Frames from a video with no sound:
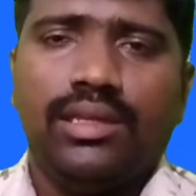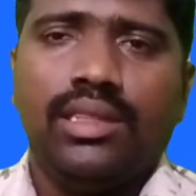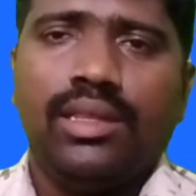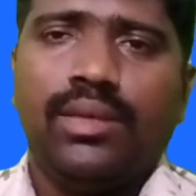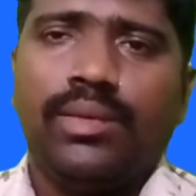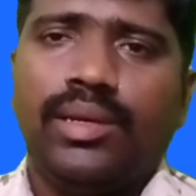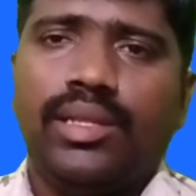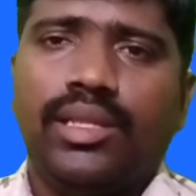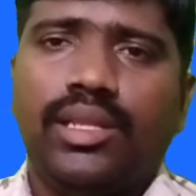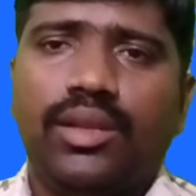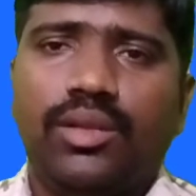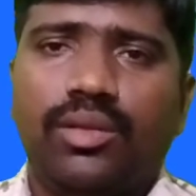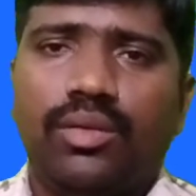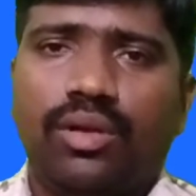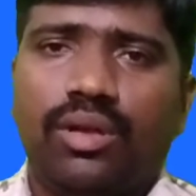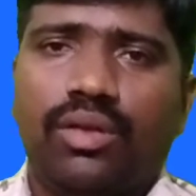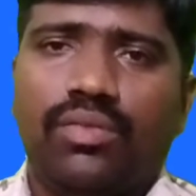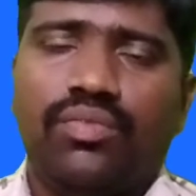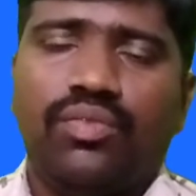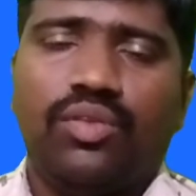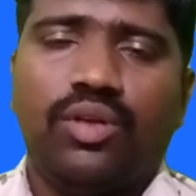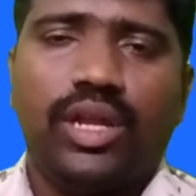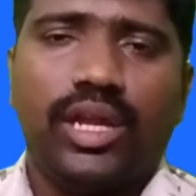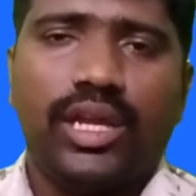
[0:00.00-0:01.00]
இந்த மாதிரி
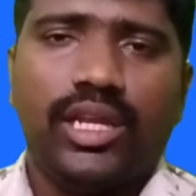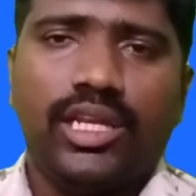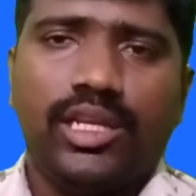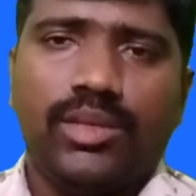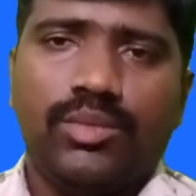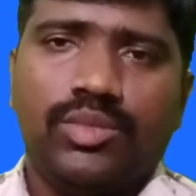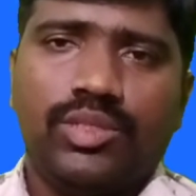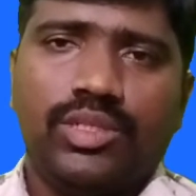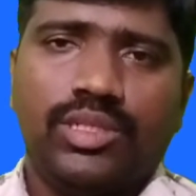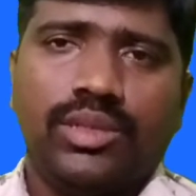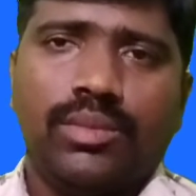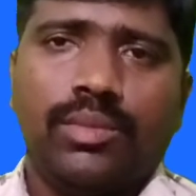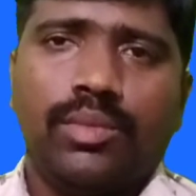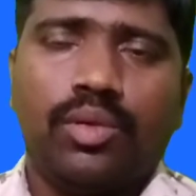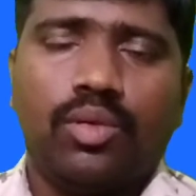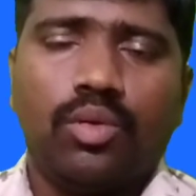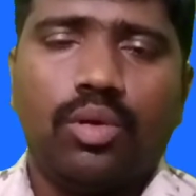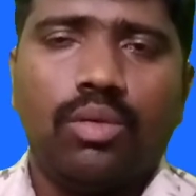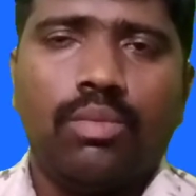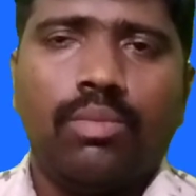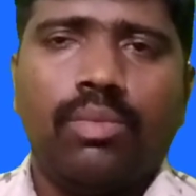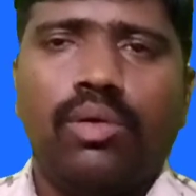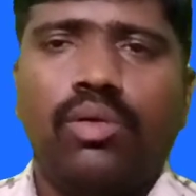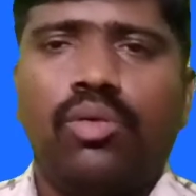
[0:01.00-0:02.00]
உள்ள ஃபுட் ஐட்டம்ஸும் நம்ம
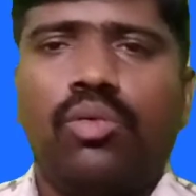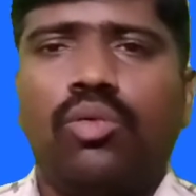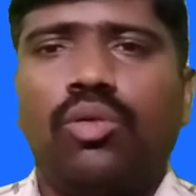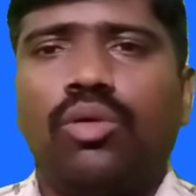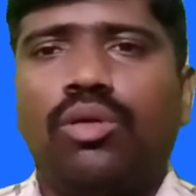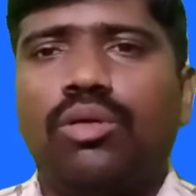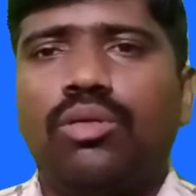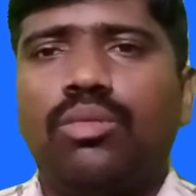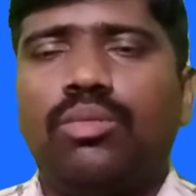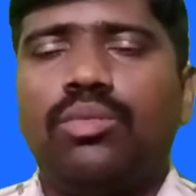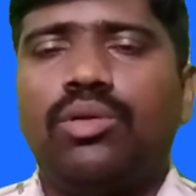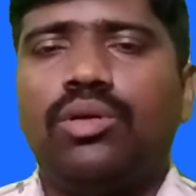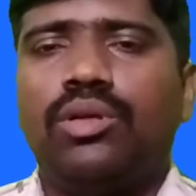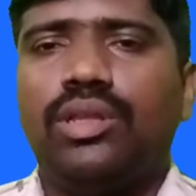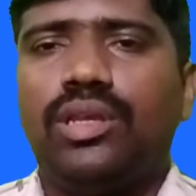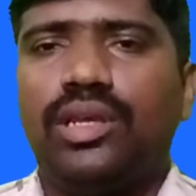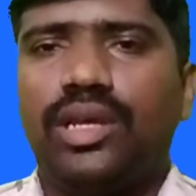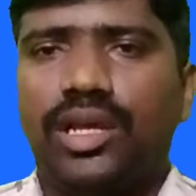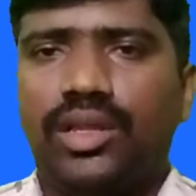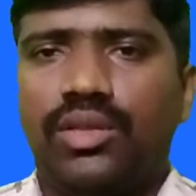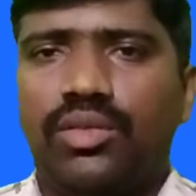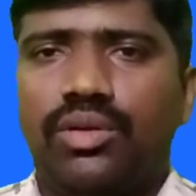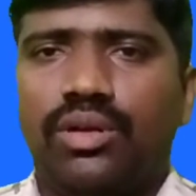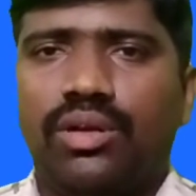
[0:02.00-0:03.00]
கொடுப்போம்
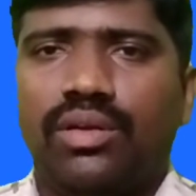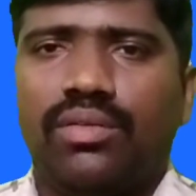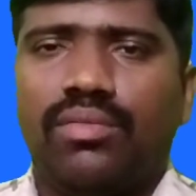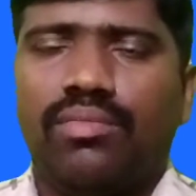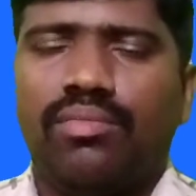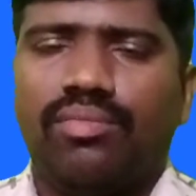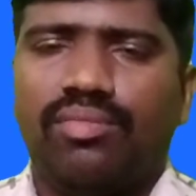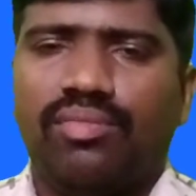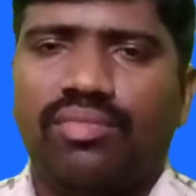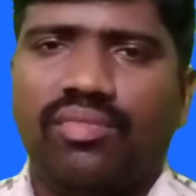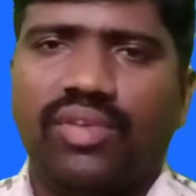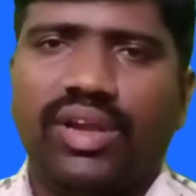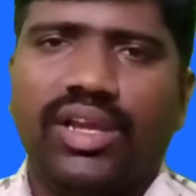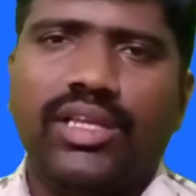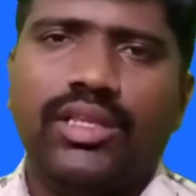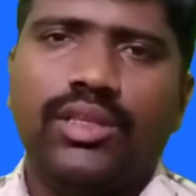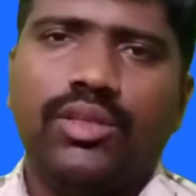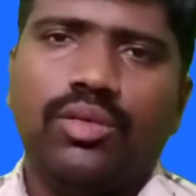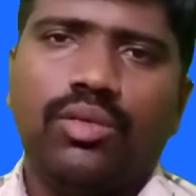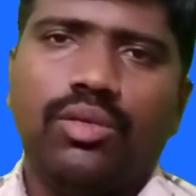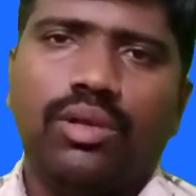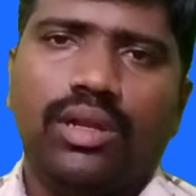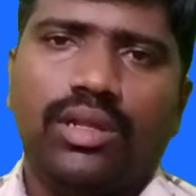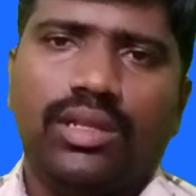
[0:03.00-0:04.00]
கொடுக்கும்போது அதோட
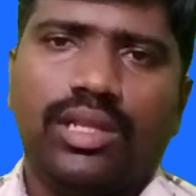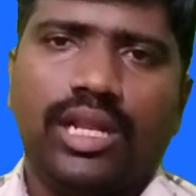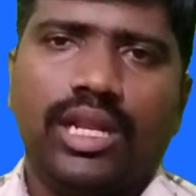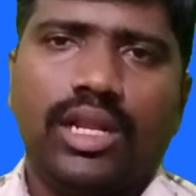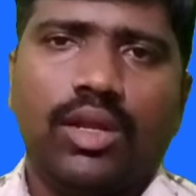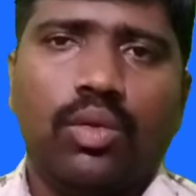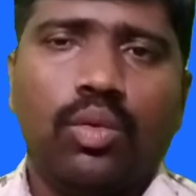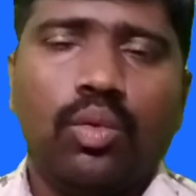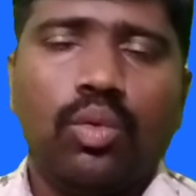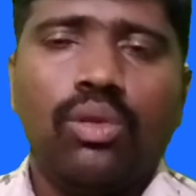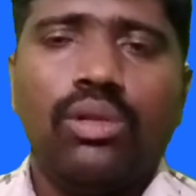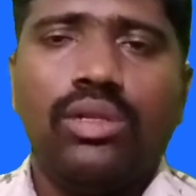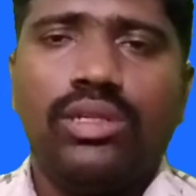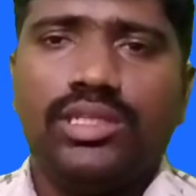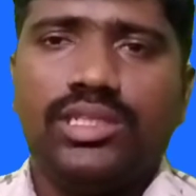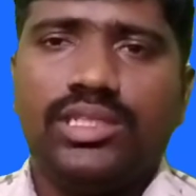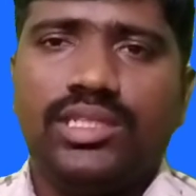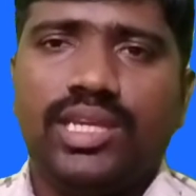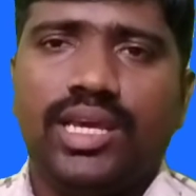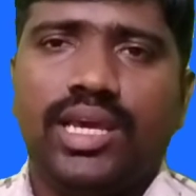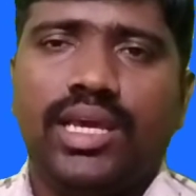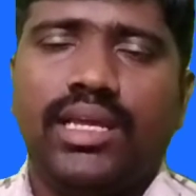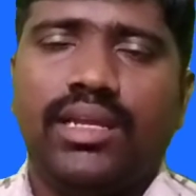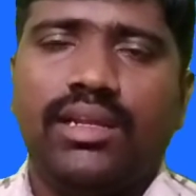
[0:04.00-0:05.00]
பயத்துக்குள்ள நல்ல
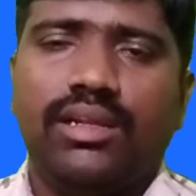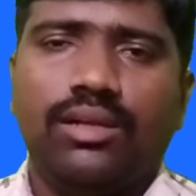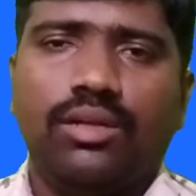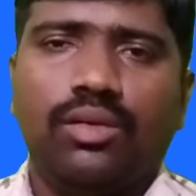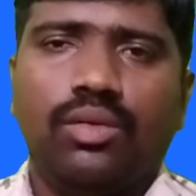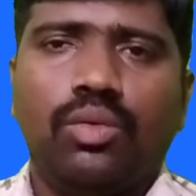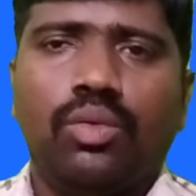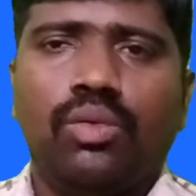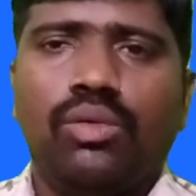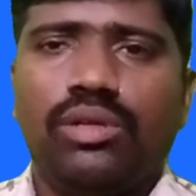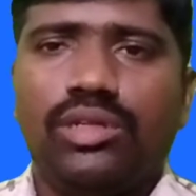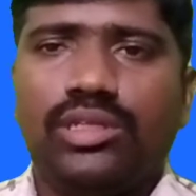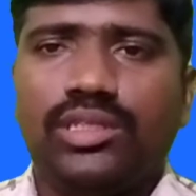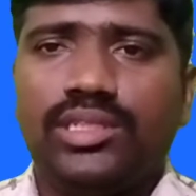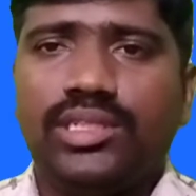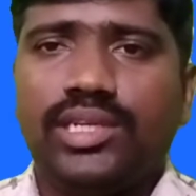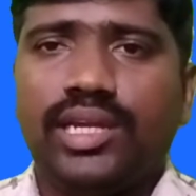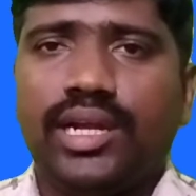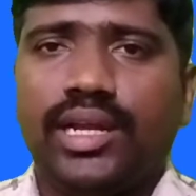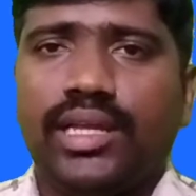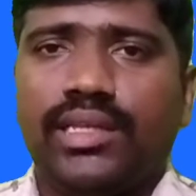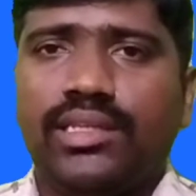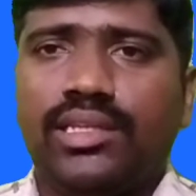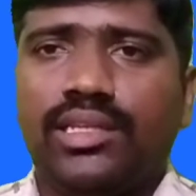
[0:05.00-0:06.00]
குளிர்ச்சியாக இருக்கும்
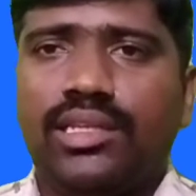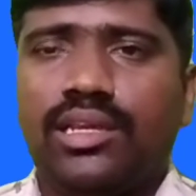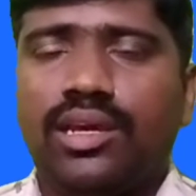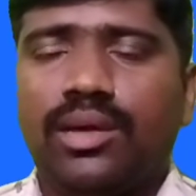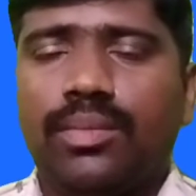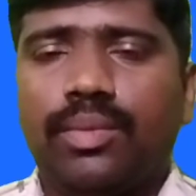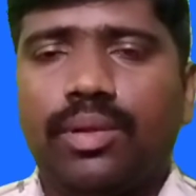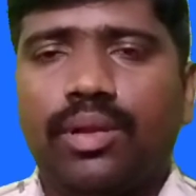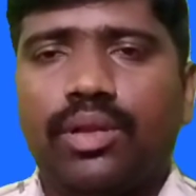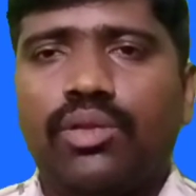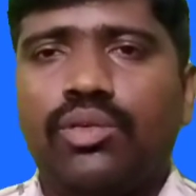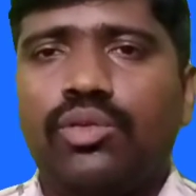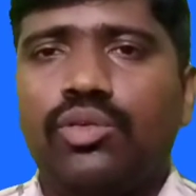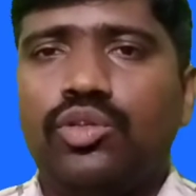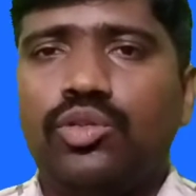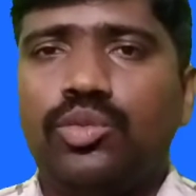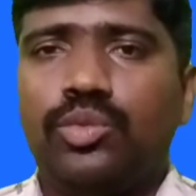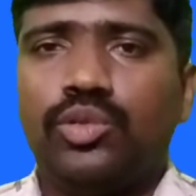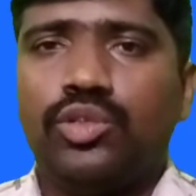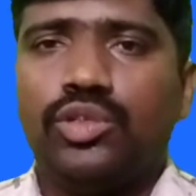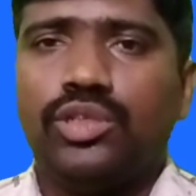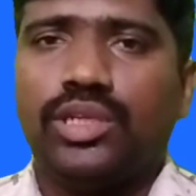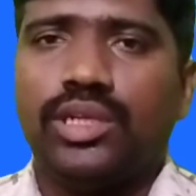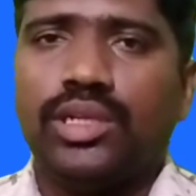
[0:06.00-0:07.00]
குளிர்ச்சி அடைஞ்சதுக்கப்புறம்
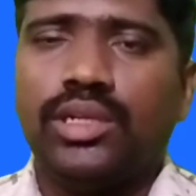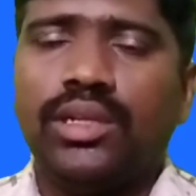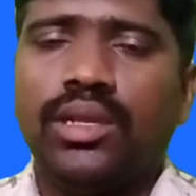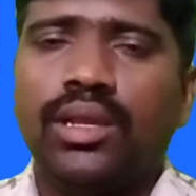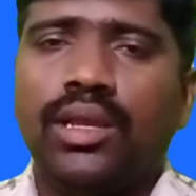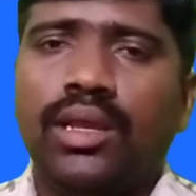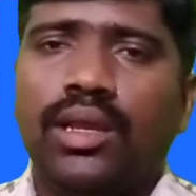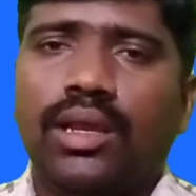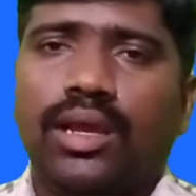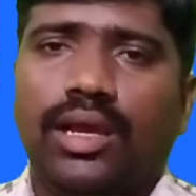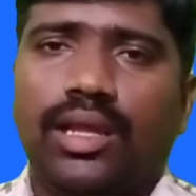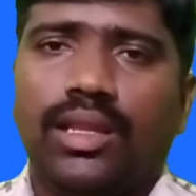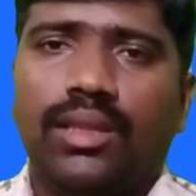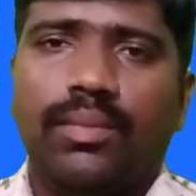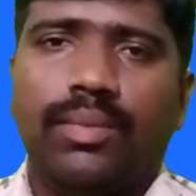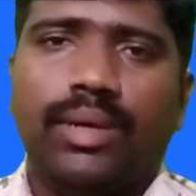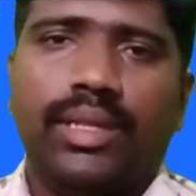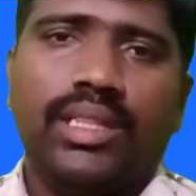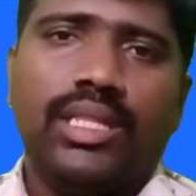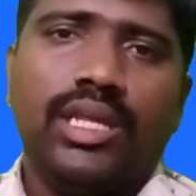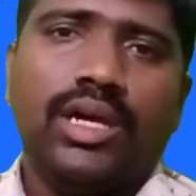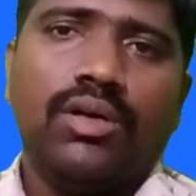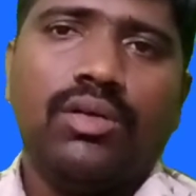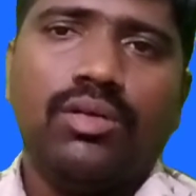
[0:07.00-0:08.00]
லூஸ் மோஷன் அது
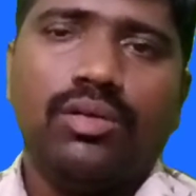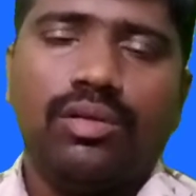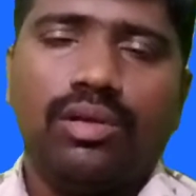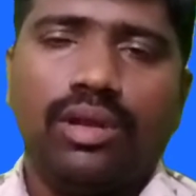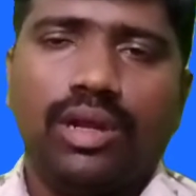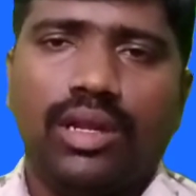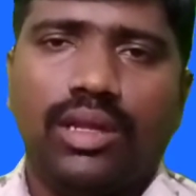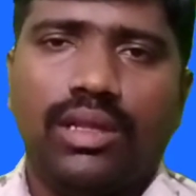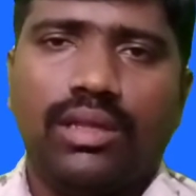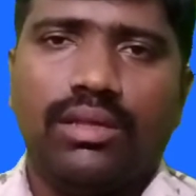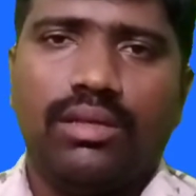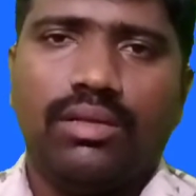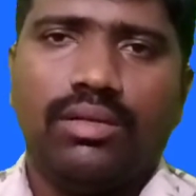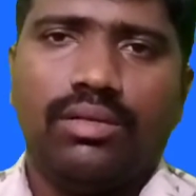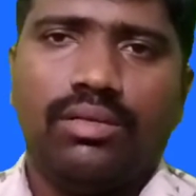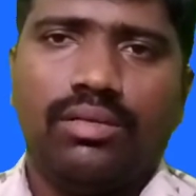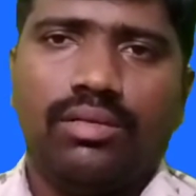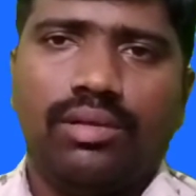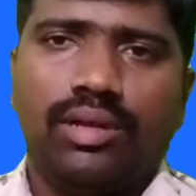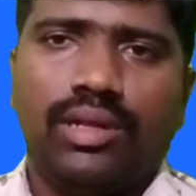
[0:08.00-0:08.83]
பந்தாவுக்குள்ளே